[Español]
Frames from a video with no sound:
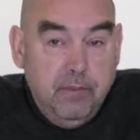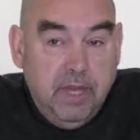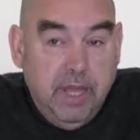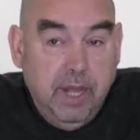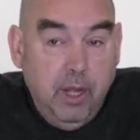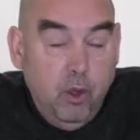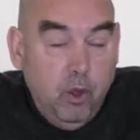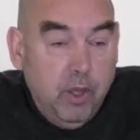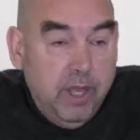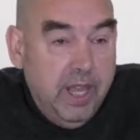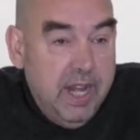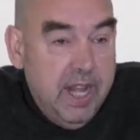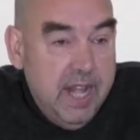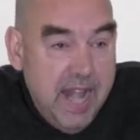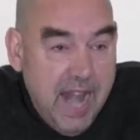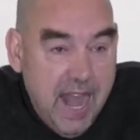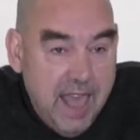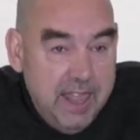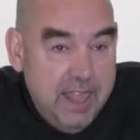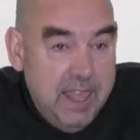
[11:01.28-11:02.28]
creo que
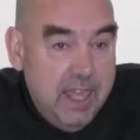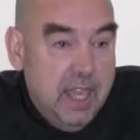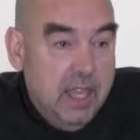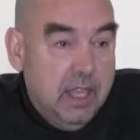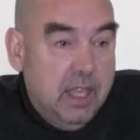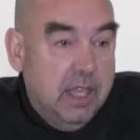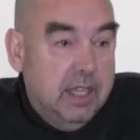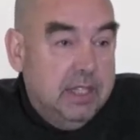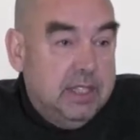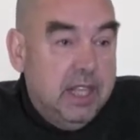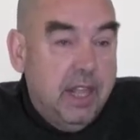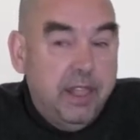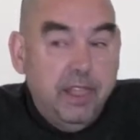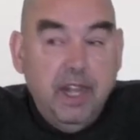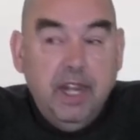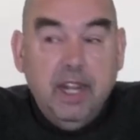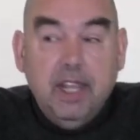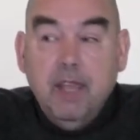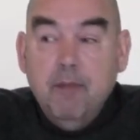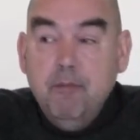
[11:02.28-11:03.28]
nadie que se
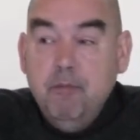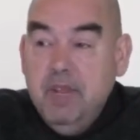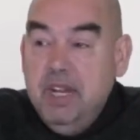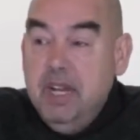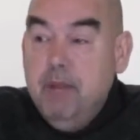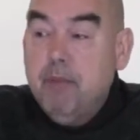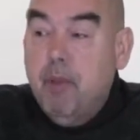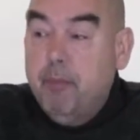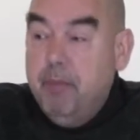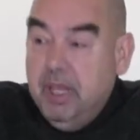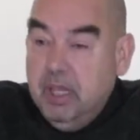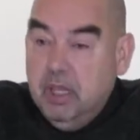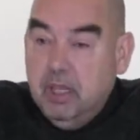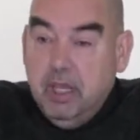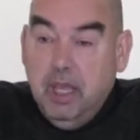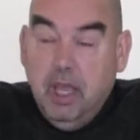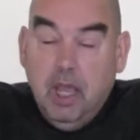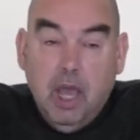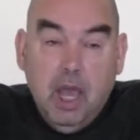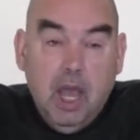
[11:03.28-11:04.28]
acerque
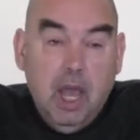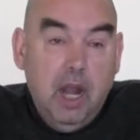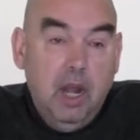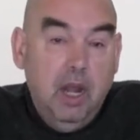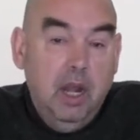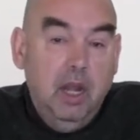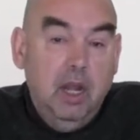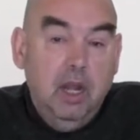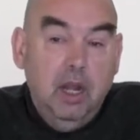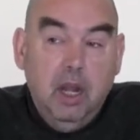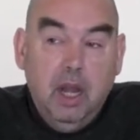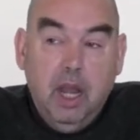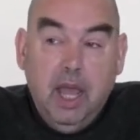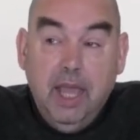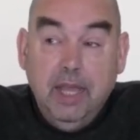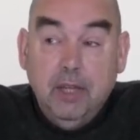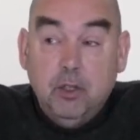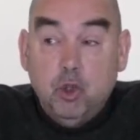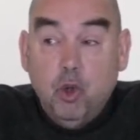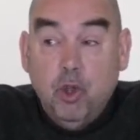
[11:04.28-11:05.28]
mínimamente
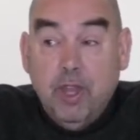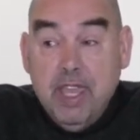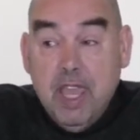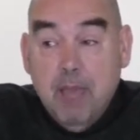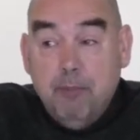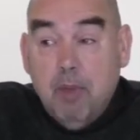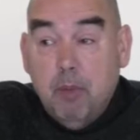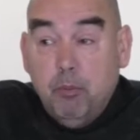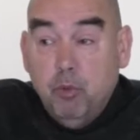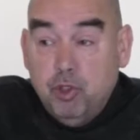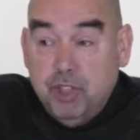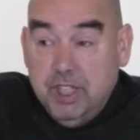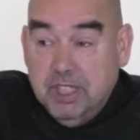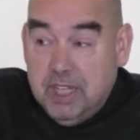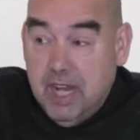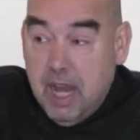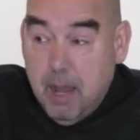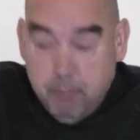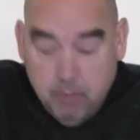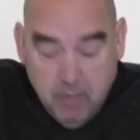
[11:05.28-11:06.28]
a eso que llamamos
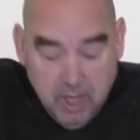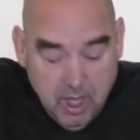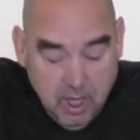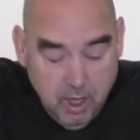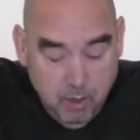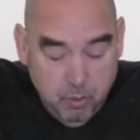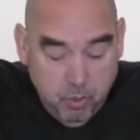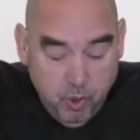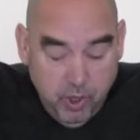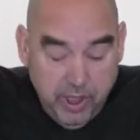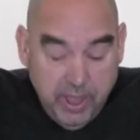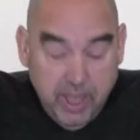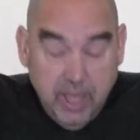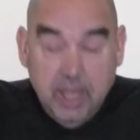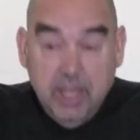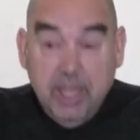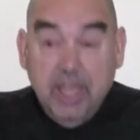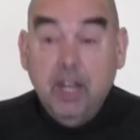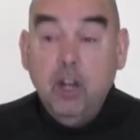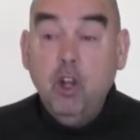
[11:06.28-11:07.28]
Islam
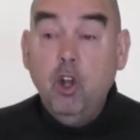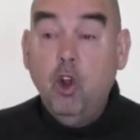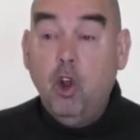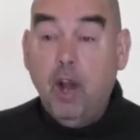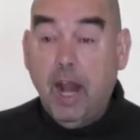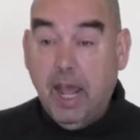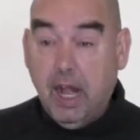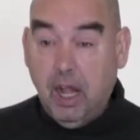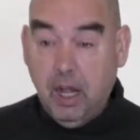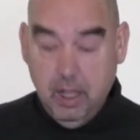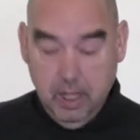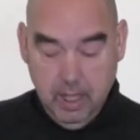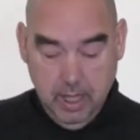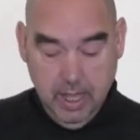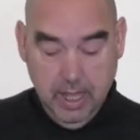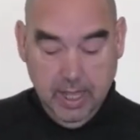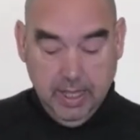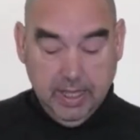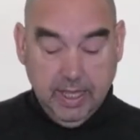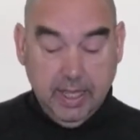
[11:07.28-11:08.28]
puede ignorar
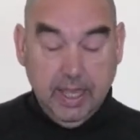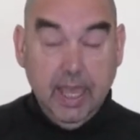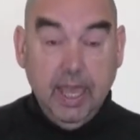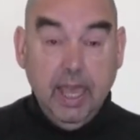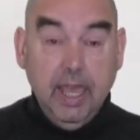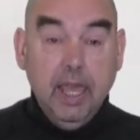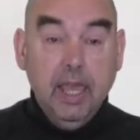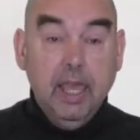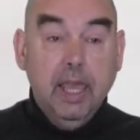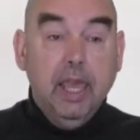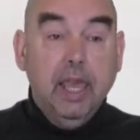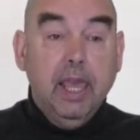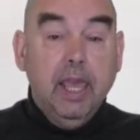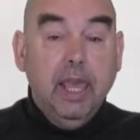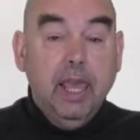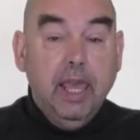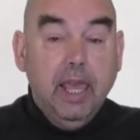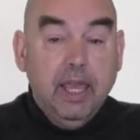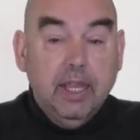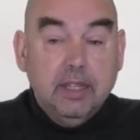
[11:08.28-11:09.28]
que
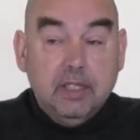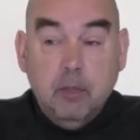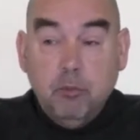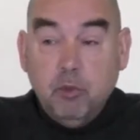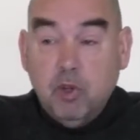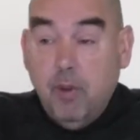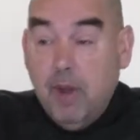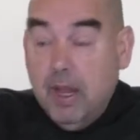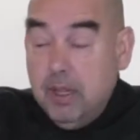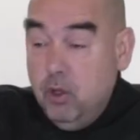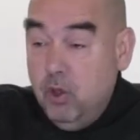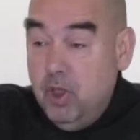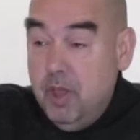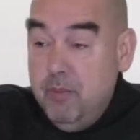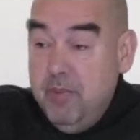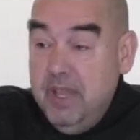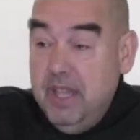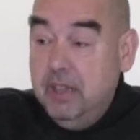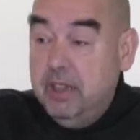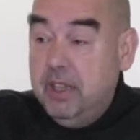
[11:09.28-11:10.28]
eh, estamos hablando de
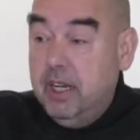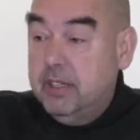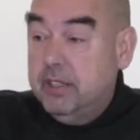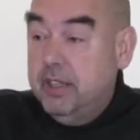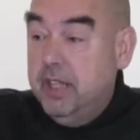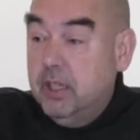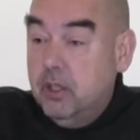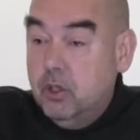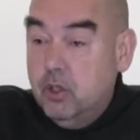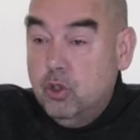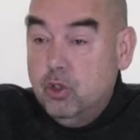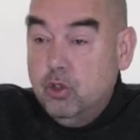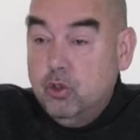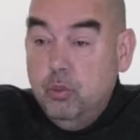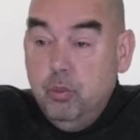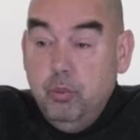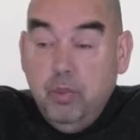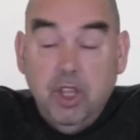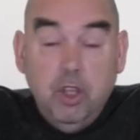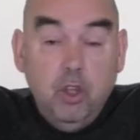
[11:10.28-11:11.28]

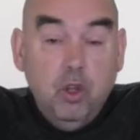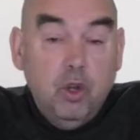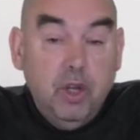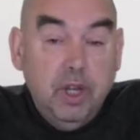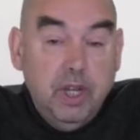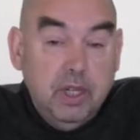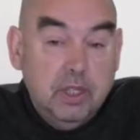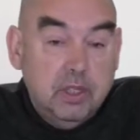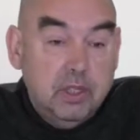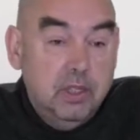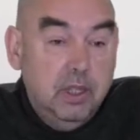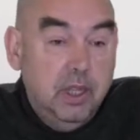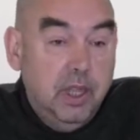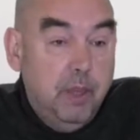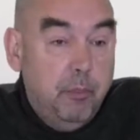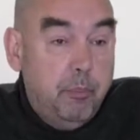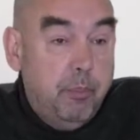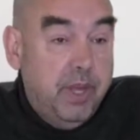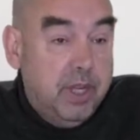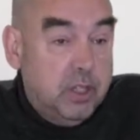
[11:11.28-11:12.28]
1.300 millones
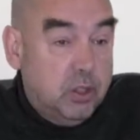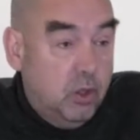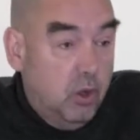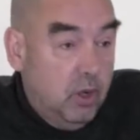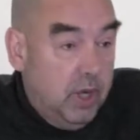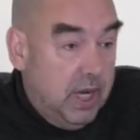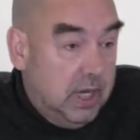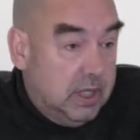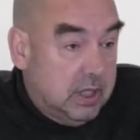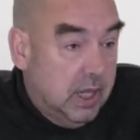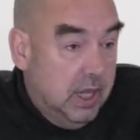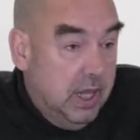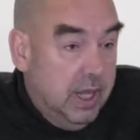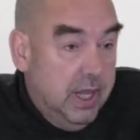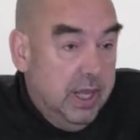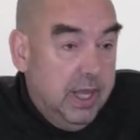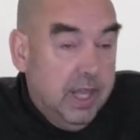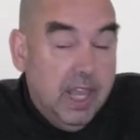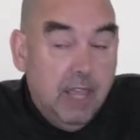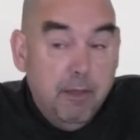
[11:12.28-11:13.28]
de personas
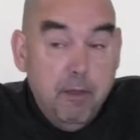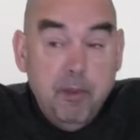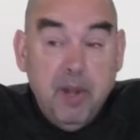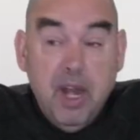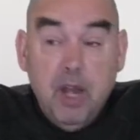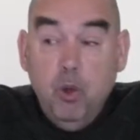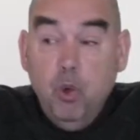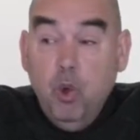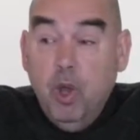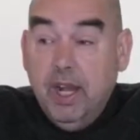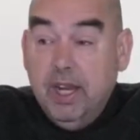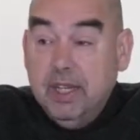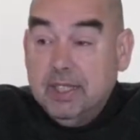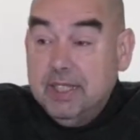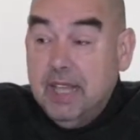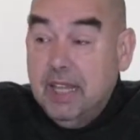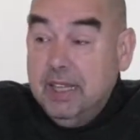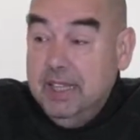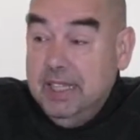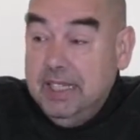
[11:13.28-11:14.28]
que viven en
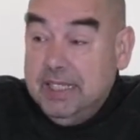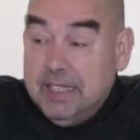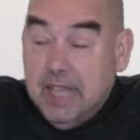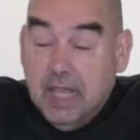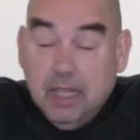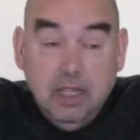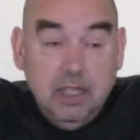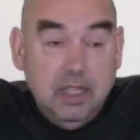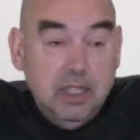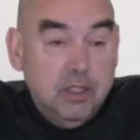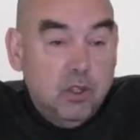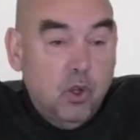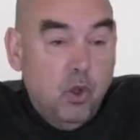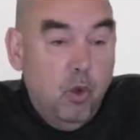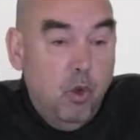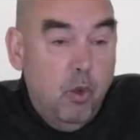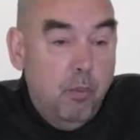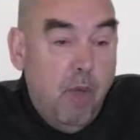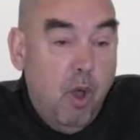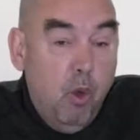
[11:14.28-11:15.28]
lugares tan distantes
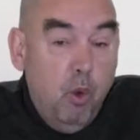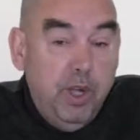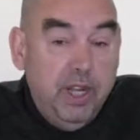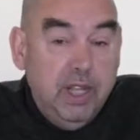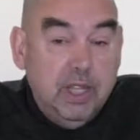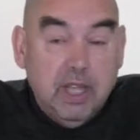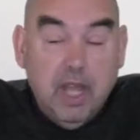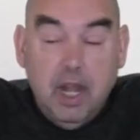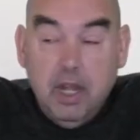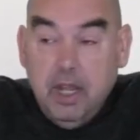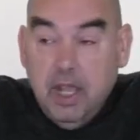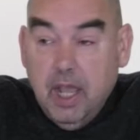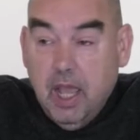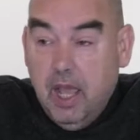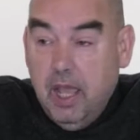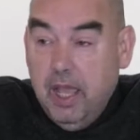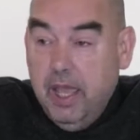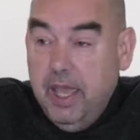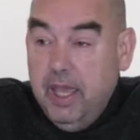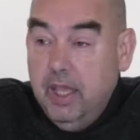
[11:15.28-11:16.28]
como
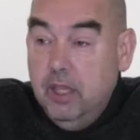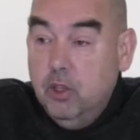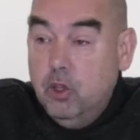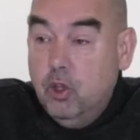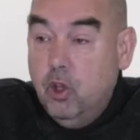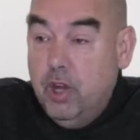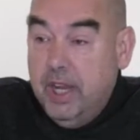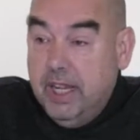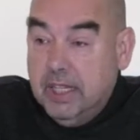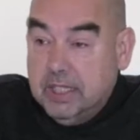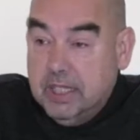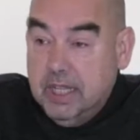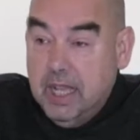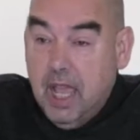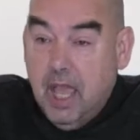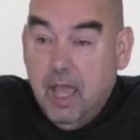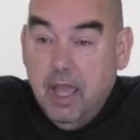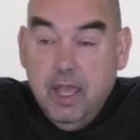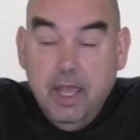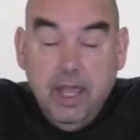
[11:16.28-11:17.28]
Mauritania e
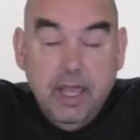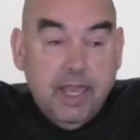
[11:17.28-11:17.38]
Indonesia,